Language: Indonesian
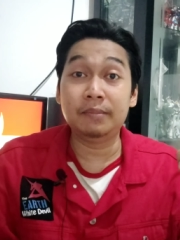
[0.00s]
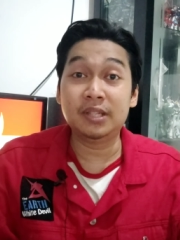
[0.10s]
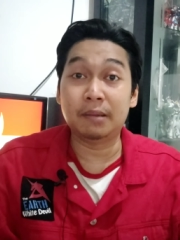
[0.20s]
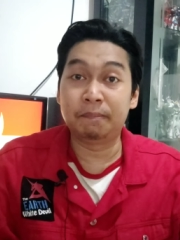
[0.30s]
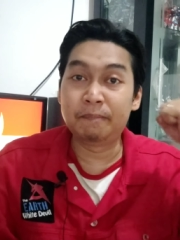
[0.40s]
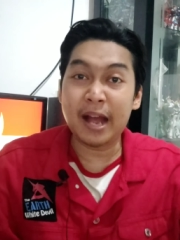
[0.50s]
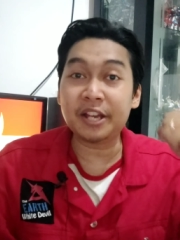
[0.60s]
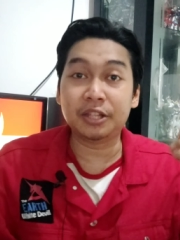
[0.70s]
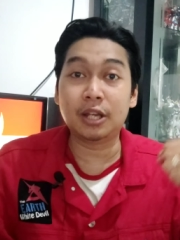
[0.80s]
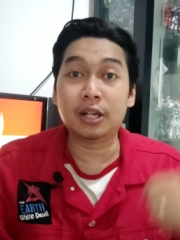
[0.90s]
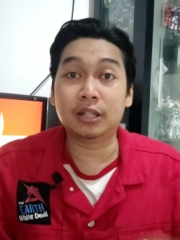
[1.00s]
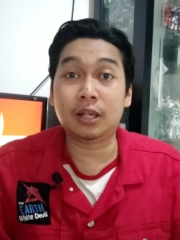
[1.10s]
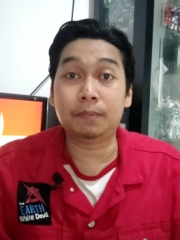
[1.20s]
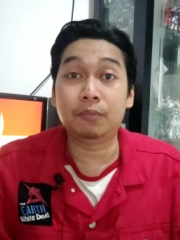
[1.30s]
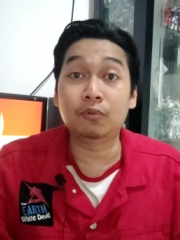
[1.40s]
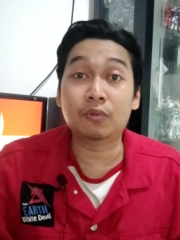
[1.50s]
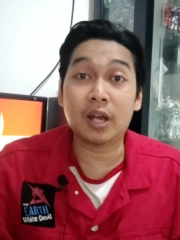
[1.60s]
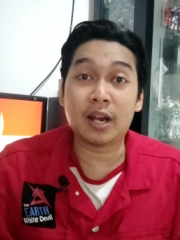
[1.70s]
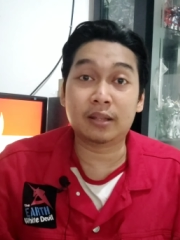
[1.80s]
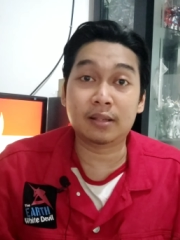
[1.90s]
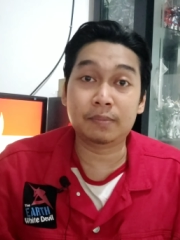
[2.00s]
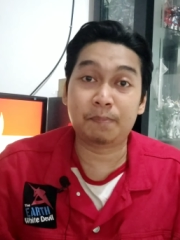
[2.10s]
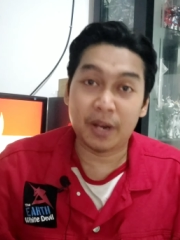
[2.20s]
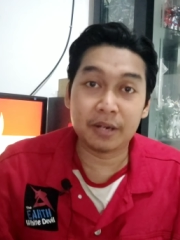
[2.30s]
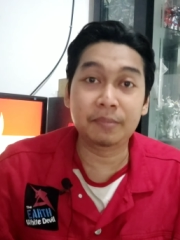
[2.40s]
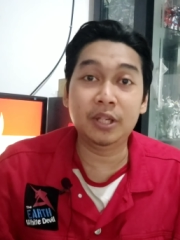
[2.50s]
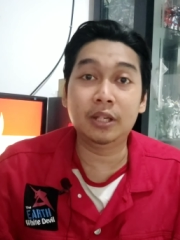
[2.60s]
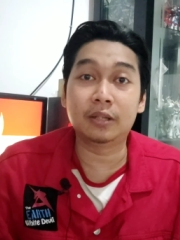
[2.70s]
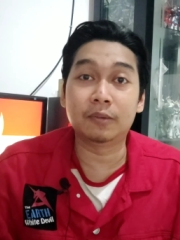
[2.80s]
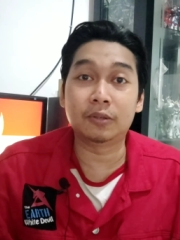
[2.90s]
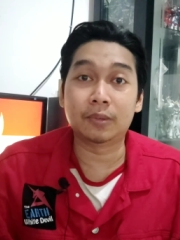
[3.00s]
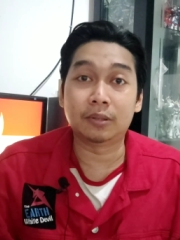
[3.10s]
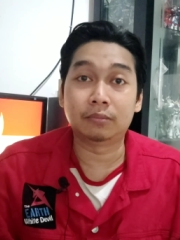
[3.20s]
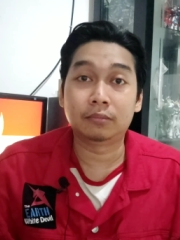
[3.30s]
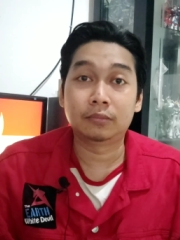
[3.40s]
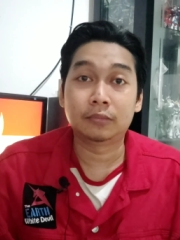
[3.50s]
bisa bangkit dari keterpurukan atas pandemi ini, teman-teman